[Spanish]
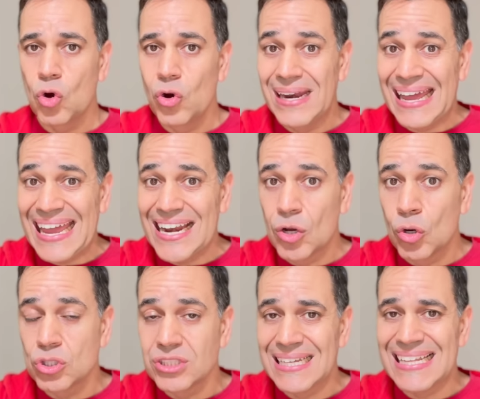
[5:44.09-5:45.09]
con el
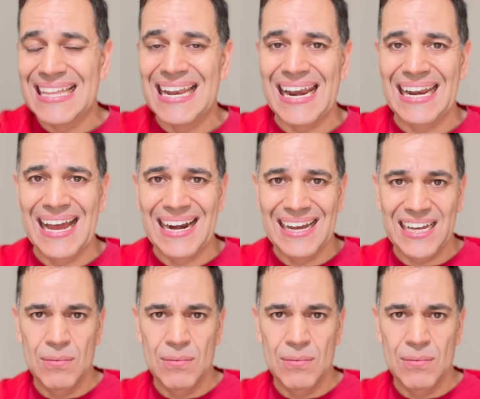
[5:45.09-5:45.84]
coste de la recarga.